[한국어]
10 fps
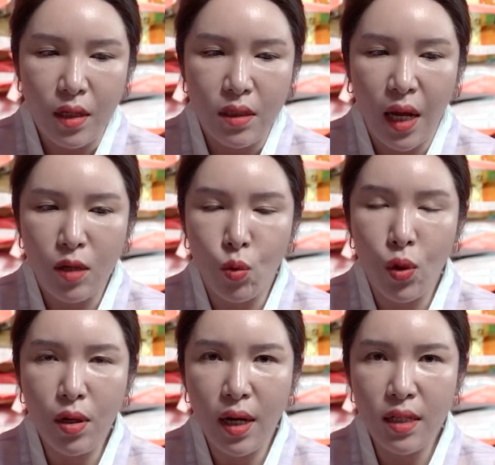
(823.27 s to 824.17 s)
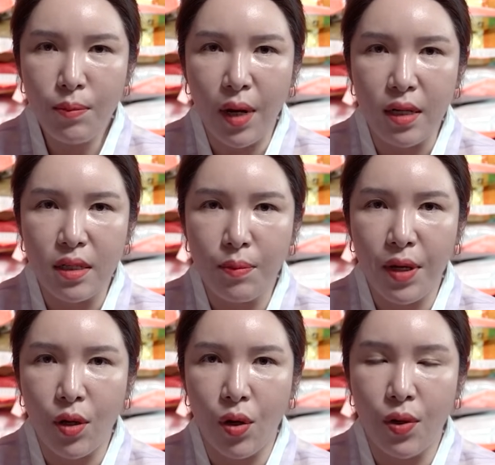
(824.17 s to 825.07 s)
내가 노력하는
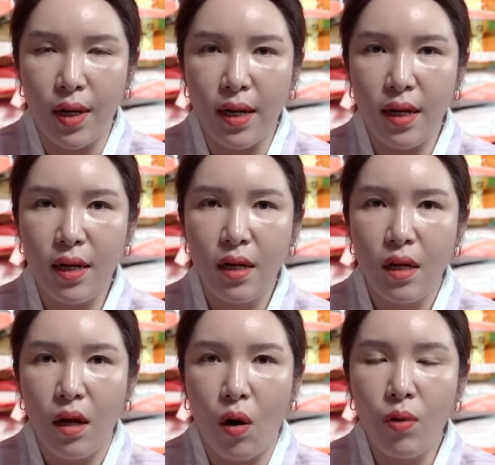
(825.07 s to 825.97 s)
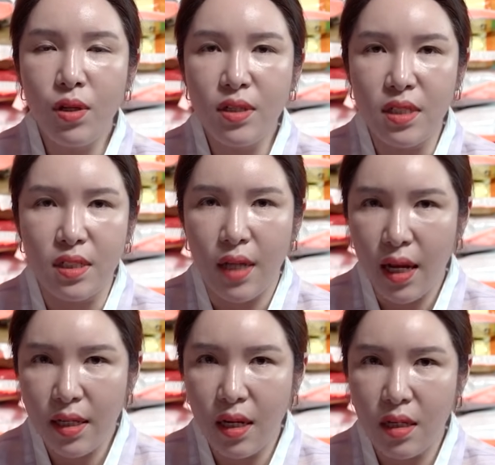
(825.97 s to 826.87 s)
만큼의 결과가 얻어지는
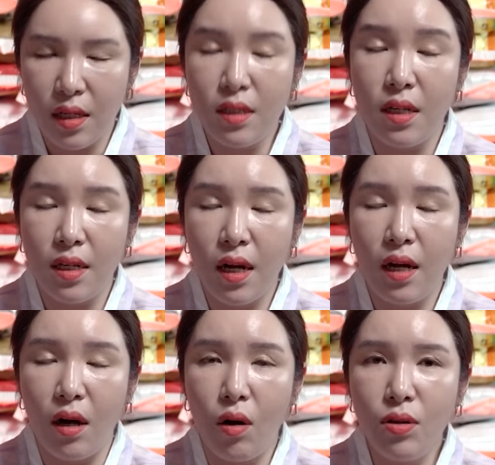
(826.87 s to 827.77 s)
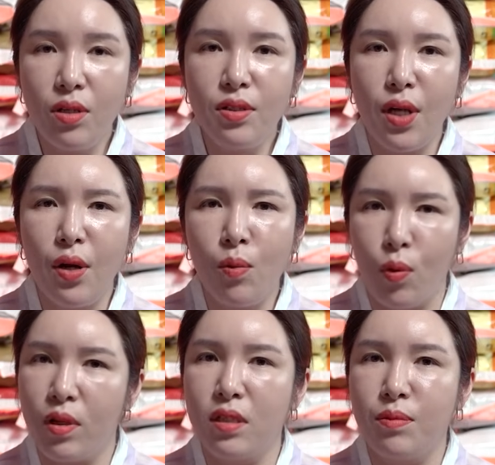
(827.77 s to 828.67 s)
한 해이니까 허성세월
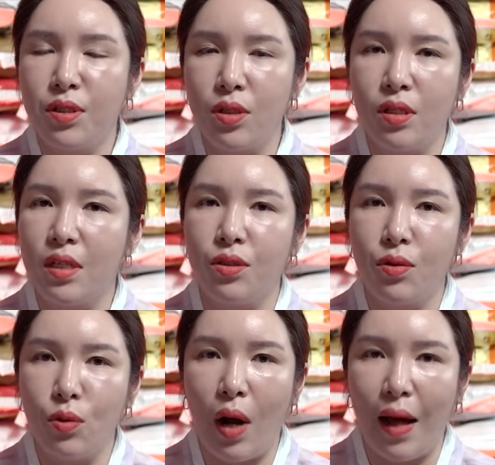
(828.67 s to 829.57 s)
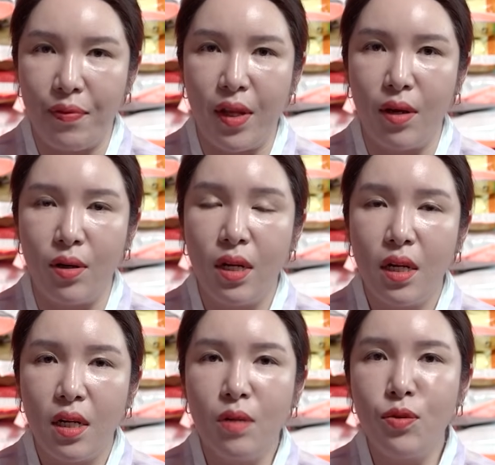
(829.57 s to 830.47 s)
보내시면 절대적으로 안 돼요.
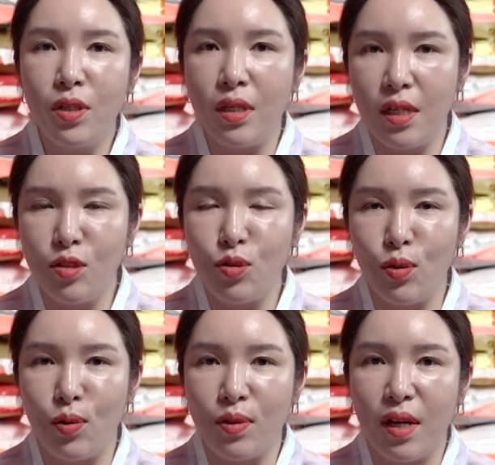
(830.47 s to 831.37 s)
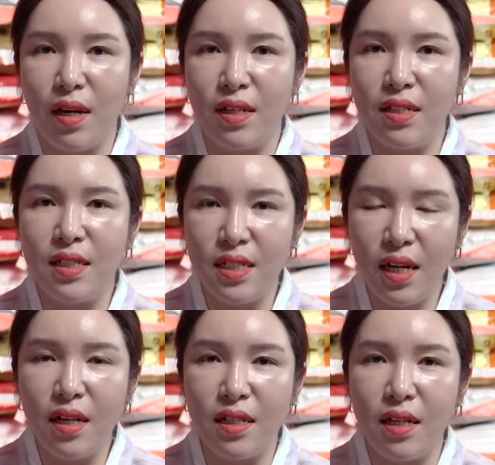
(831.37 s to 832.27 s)
1분 1초. 네, 이
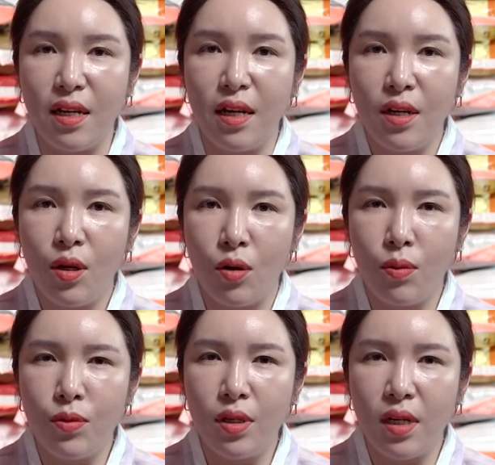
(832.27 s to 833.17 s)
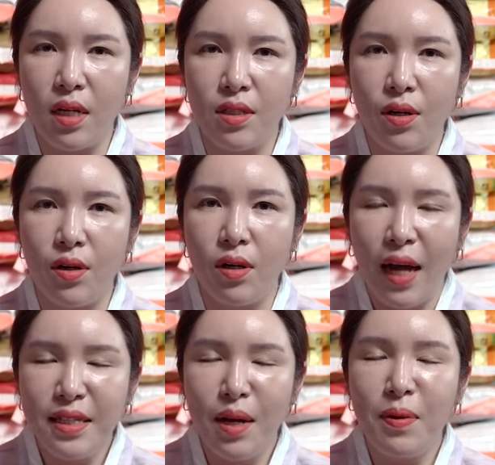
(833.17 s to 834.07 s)
시간이 여러분들께서
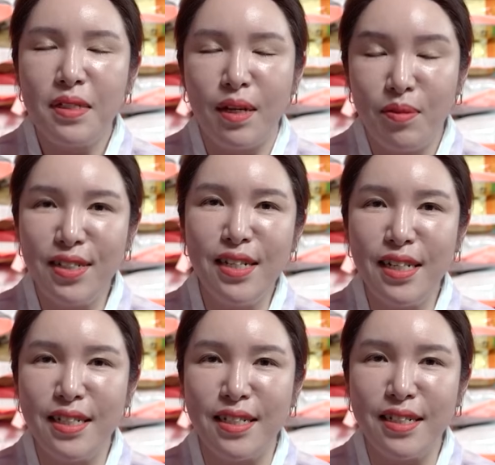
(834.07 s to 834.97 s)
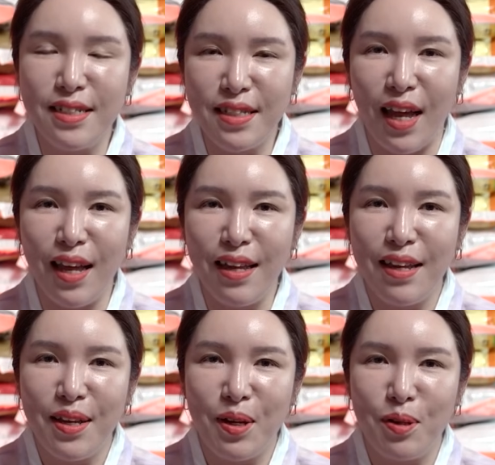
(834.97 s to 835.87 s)
한땀 한땀 흘리는 끝에
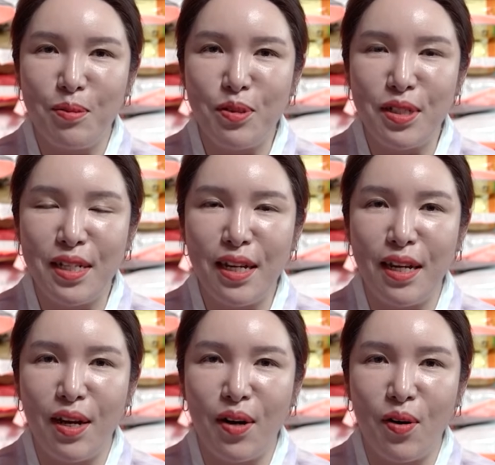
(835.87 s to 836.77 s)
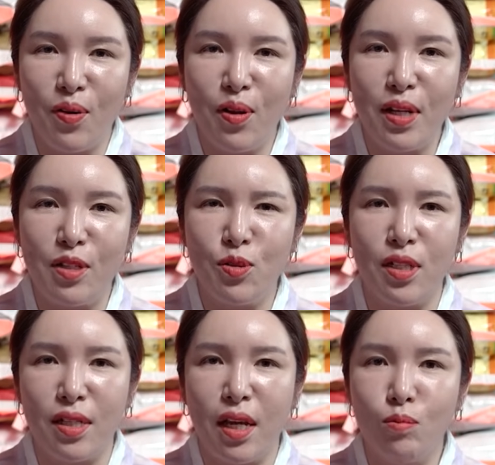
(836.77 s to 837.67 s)
여러분들이 얻어낼 수
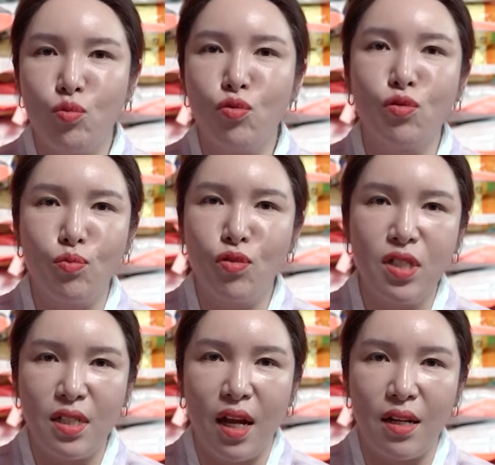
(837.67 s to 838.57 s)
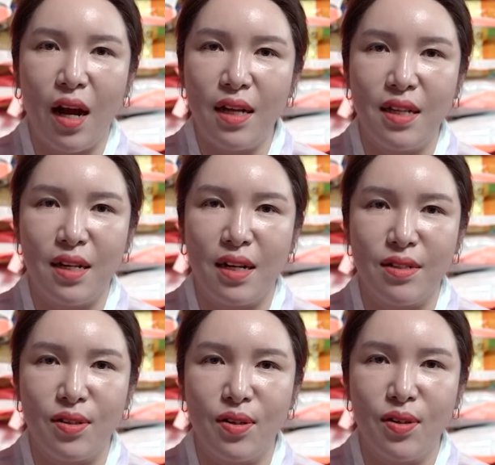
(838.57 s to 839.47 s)
있는 게
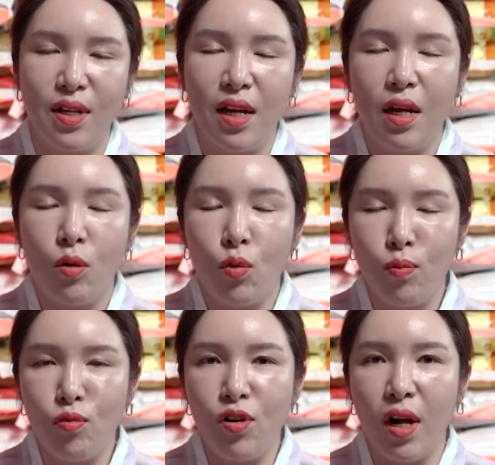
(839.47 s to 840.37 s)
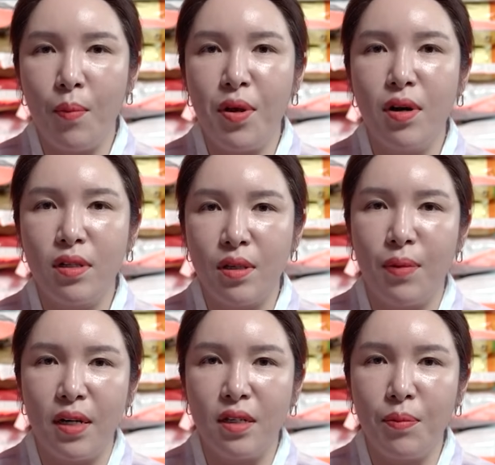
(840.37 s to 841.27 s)
무궁무진하다라는 거. 공부를 하면
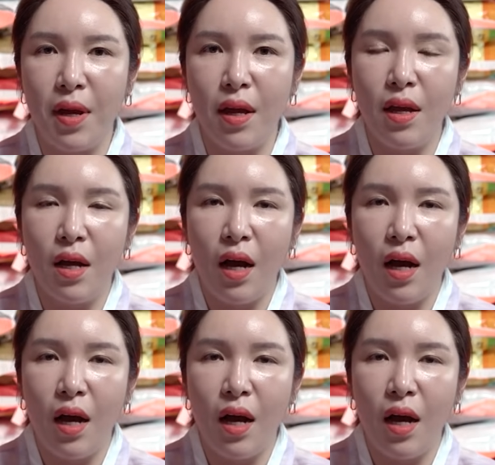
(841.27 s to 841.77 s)
그만큼의